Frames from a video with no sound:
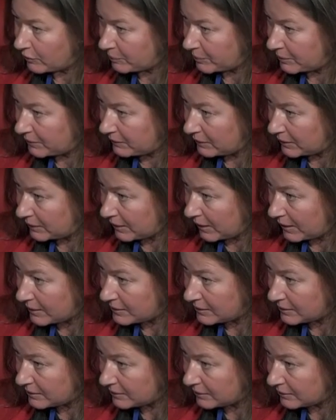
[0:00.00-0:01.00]

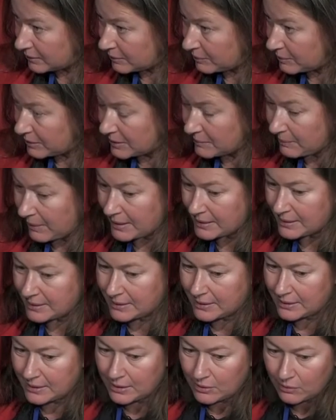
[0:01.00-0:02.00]
привлекать э, к
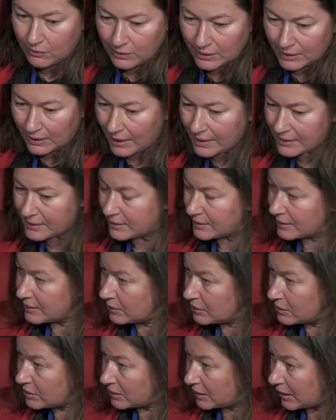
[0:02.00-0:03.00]
математике и увлекать их
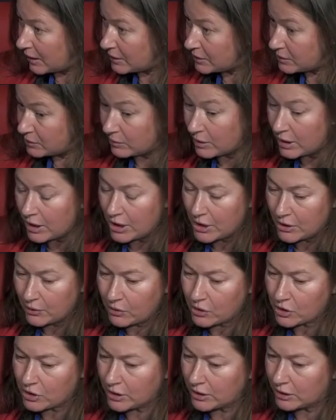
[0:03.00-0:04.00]
этой страстью.
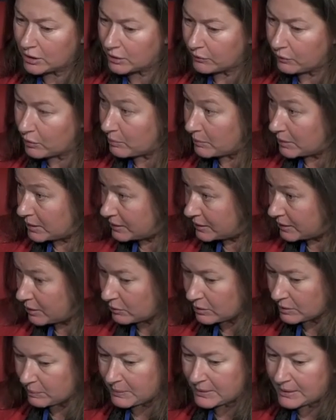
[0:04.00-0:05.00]
И он считает это его
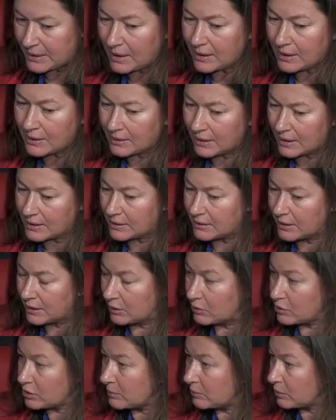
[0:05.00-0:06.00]
миссией. Он специально тратит
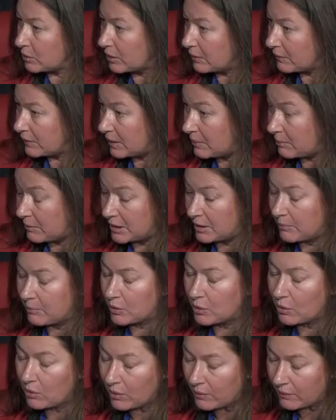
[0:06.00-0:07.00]
это очень много времени,
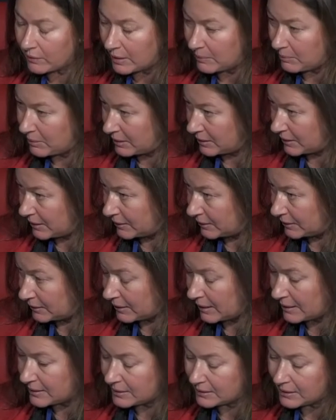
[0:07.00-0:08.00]
много времени на это
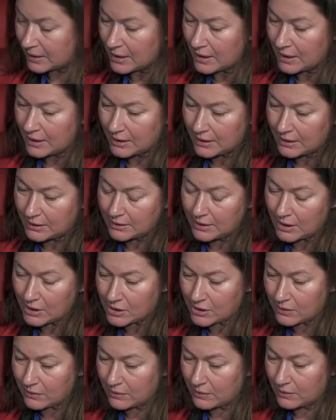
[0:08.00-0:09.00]
тратит. И
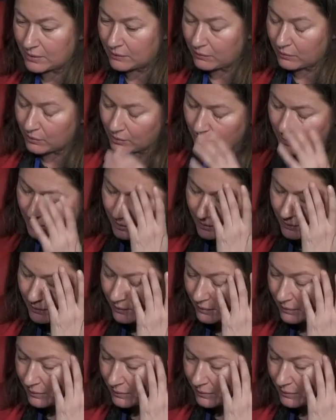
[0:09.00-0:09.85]
даже его э,